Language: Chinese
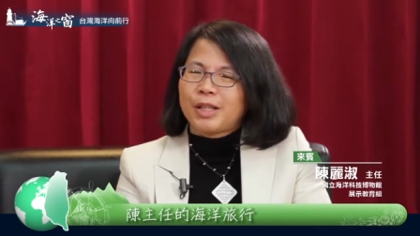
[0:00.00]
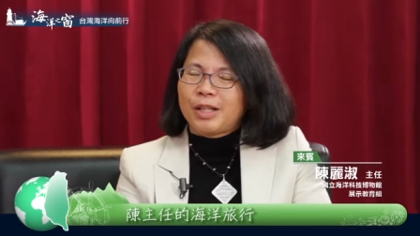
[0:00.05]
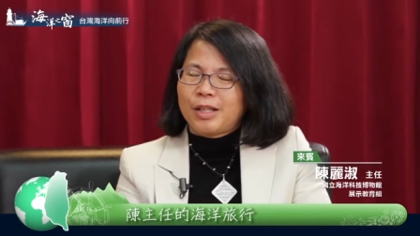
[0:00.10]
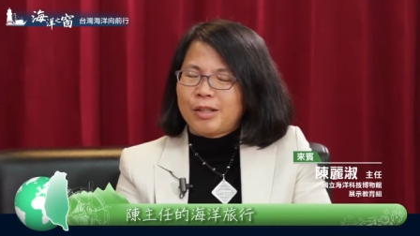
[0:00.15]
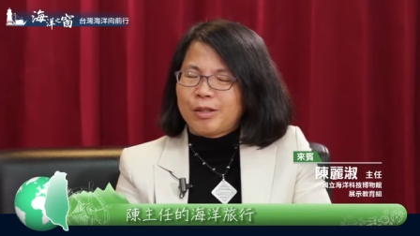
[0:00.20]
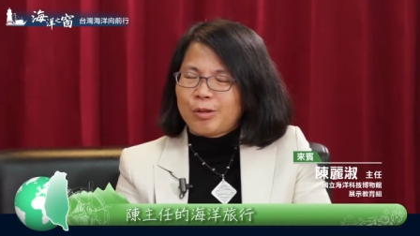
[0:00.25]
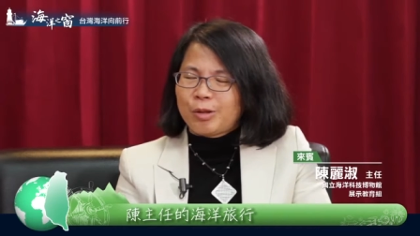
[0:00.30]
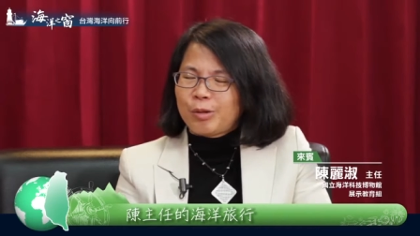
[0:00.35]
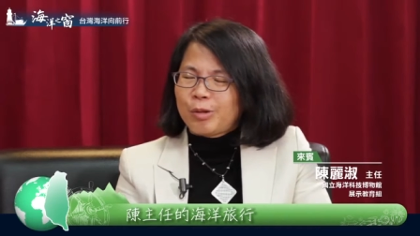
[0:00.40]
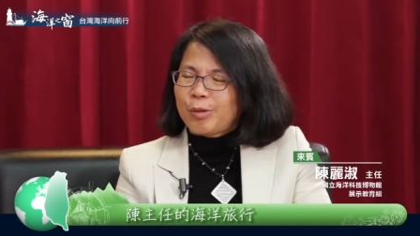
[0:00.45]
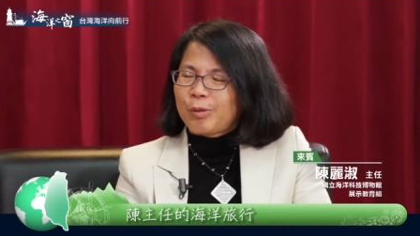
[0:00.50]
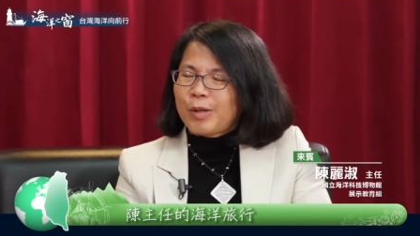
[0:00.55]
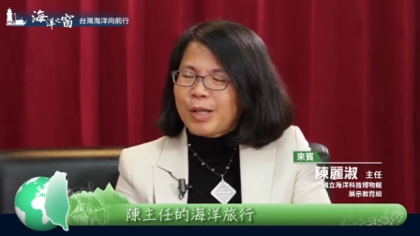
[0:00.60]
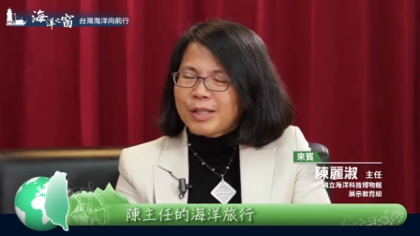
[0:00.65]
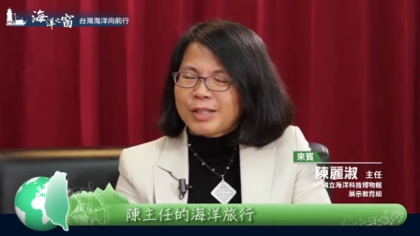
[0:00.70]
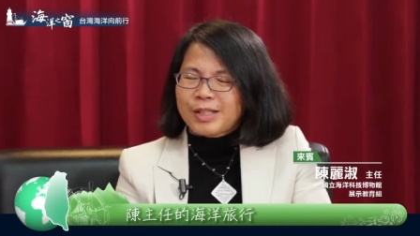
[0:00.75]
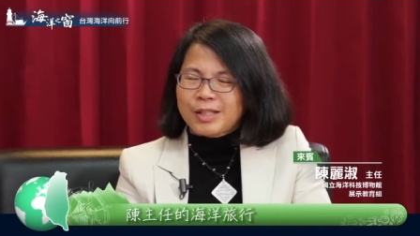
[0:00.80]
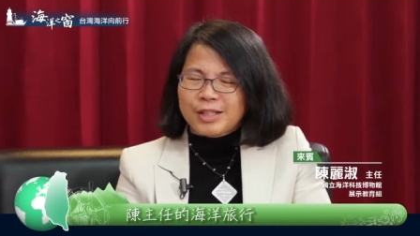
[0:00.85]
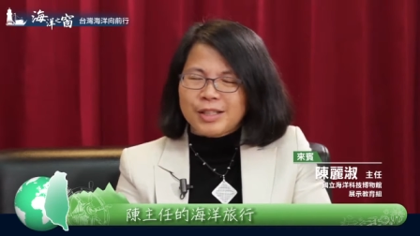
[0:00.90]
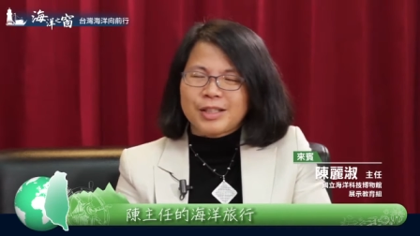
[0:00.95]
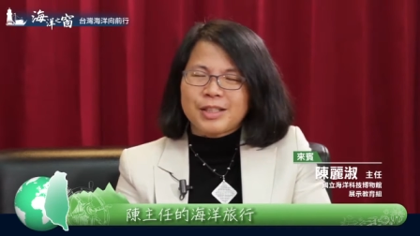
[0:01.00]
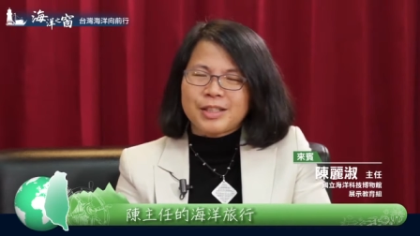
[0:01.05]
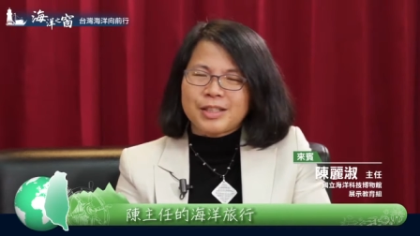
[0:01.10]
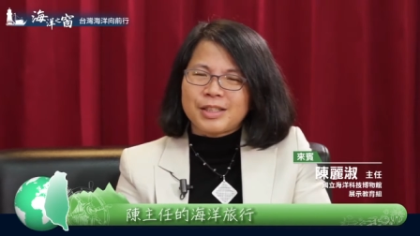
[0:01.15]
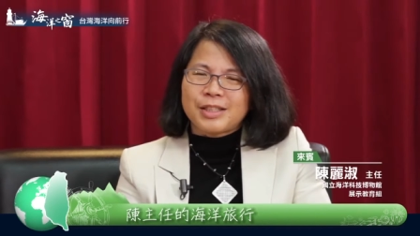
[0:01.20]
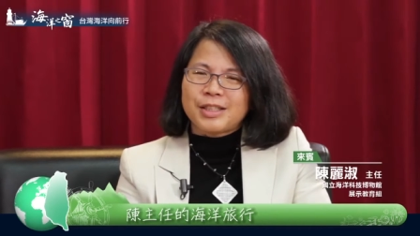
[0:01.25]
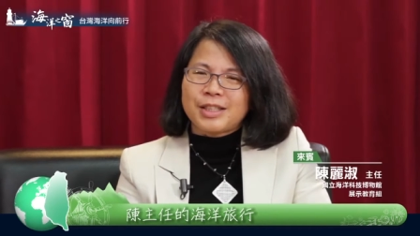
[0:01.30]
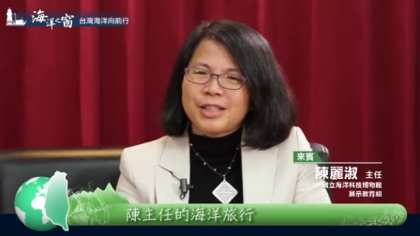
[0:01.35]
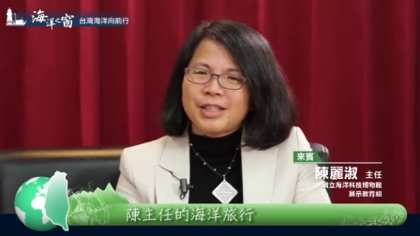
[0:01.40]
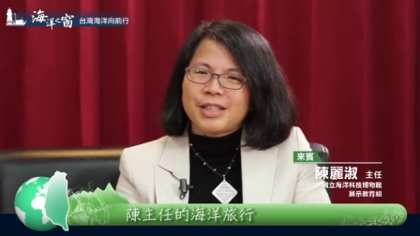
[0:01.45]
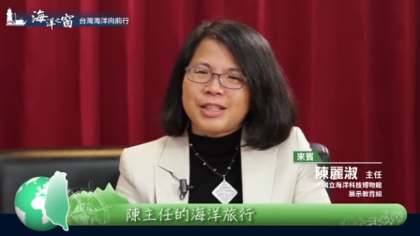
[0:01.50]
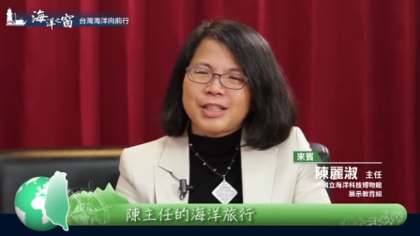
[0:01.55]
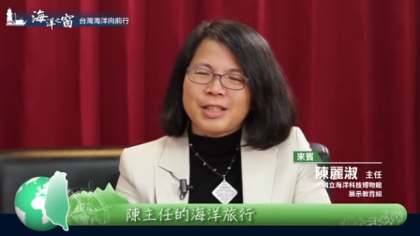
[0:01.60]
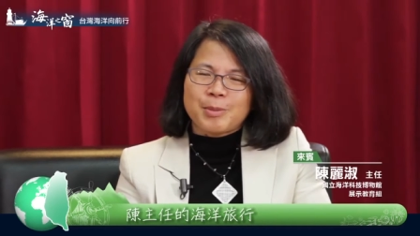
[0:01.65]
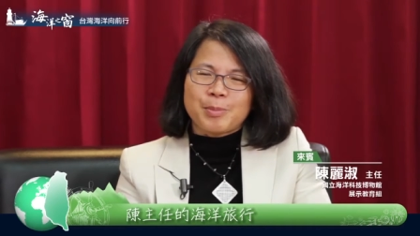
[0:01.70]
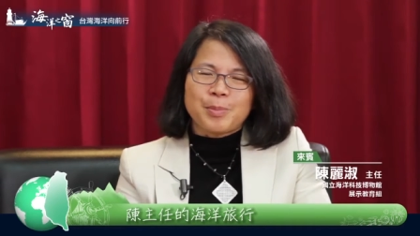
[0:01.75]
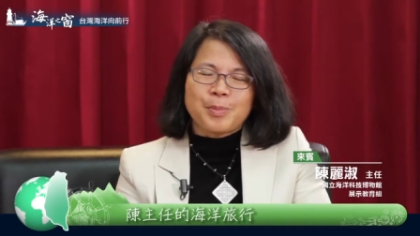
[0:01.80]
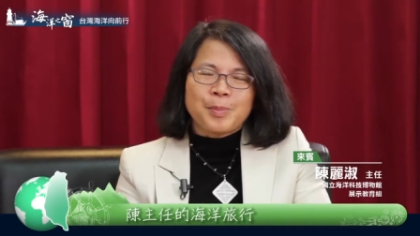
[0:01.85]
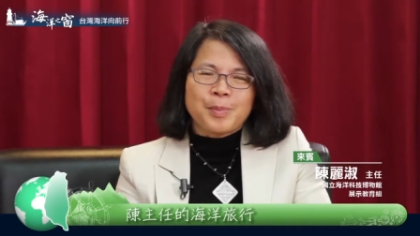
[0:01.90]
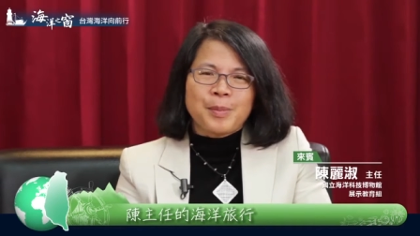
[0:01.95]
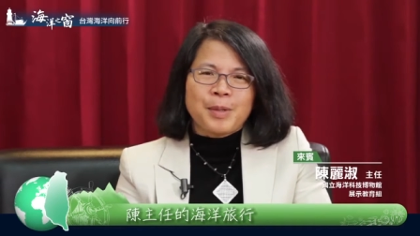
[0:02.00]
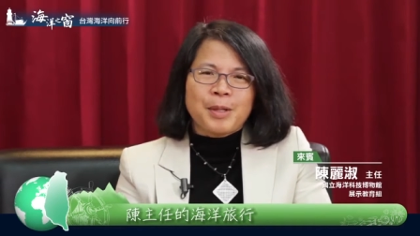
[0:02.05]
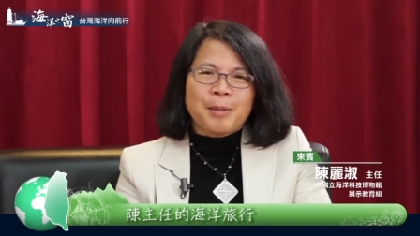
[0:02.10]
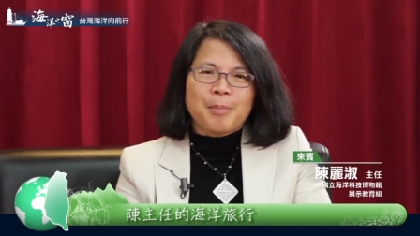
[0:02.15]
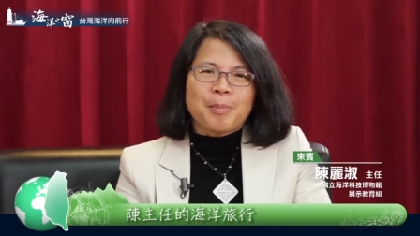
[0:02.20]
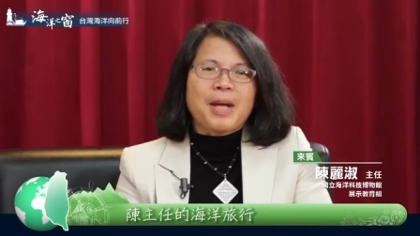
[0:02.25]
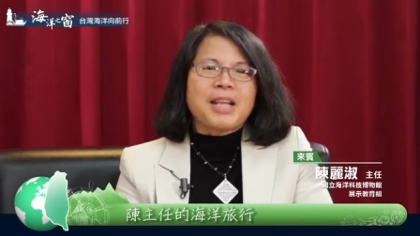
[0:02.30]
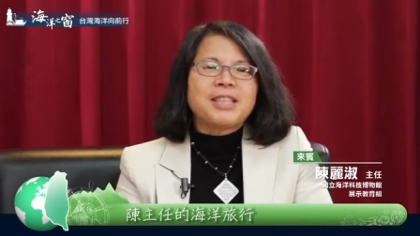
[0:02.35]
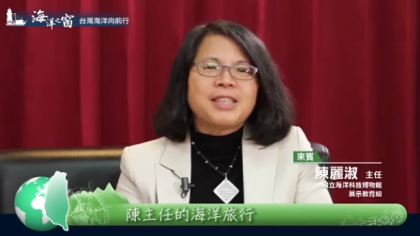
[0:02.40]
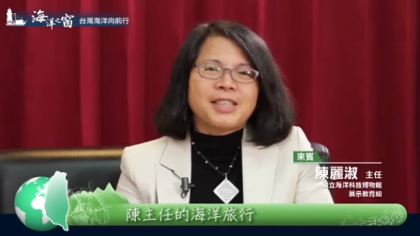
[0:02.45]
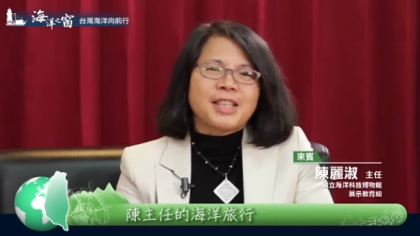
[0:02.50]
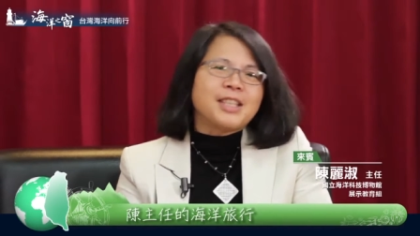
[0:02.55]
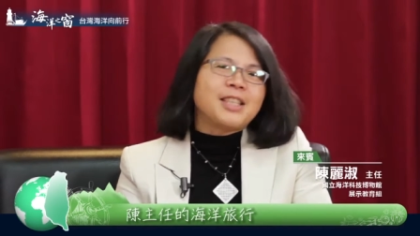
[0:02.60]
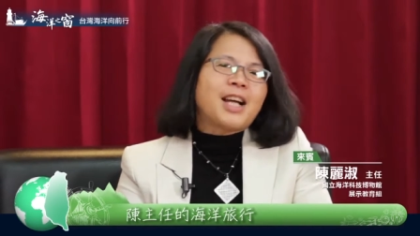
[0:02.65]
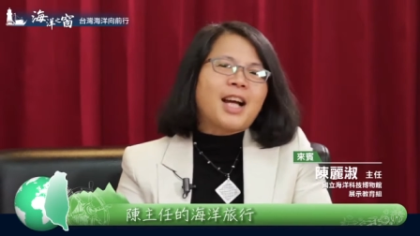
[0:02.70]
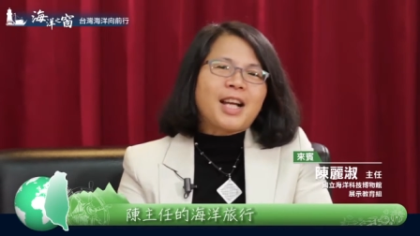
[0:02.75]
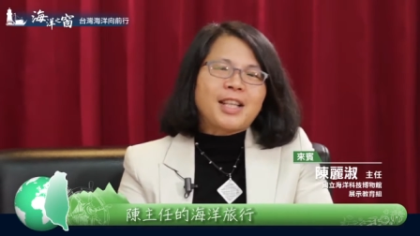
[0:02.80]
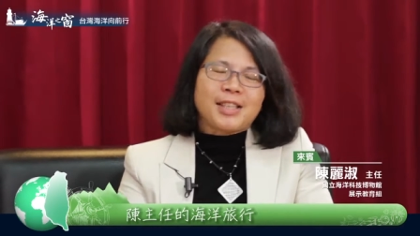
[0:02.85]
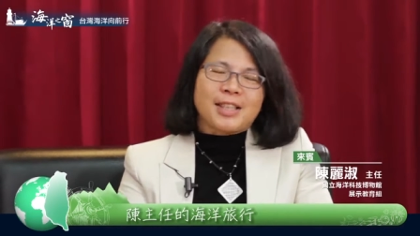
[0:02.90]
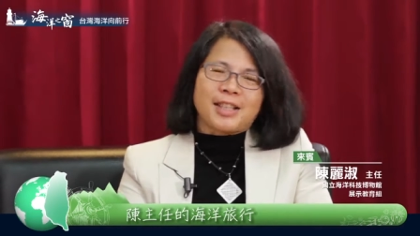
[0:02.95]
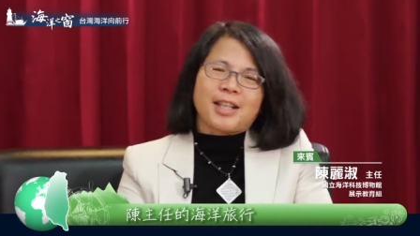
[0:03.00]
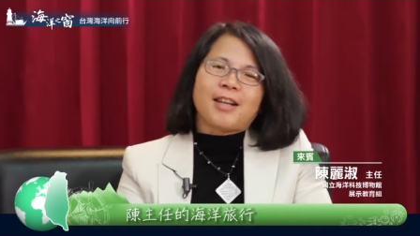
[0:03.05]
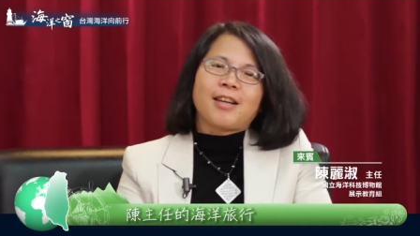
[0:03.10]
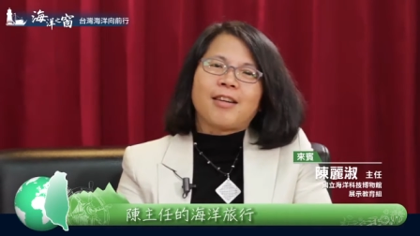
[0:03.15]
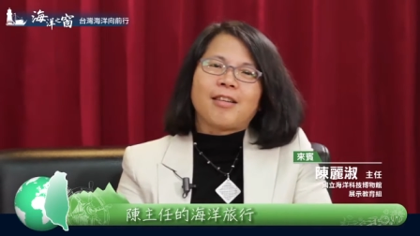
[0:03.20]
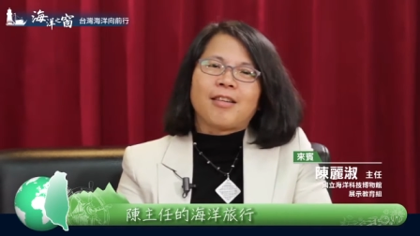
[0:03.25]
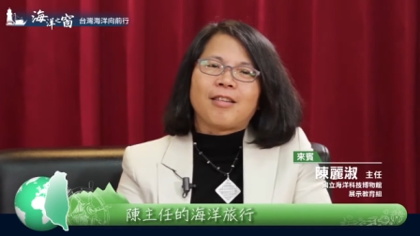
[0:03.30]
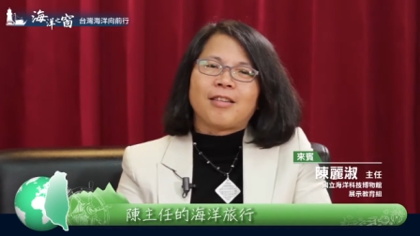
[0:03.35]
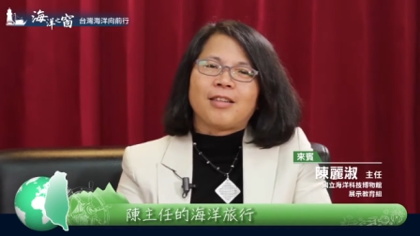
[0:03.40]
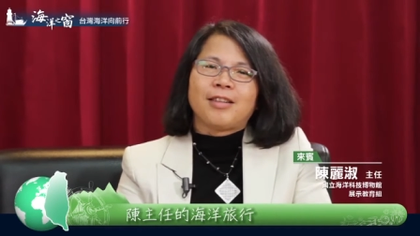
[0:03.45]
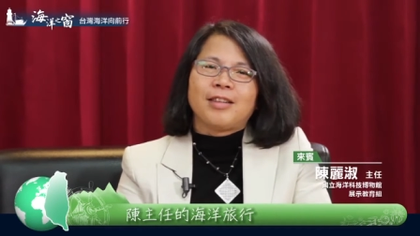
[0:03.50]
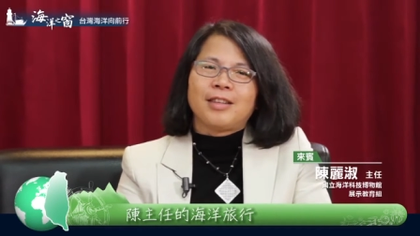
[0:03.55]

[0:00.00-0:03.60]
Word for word: 所以对我来讲那个是真的是蛮震撼的哈。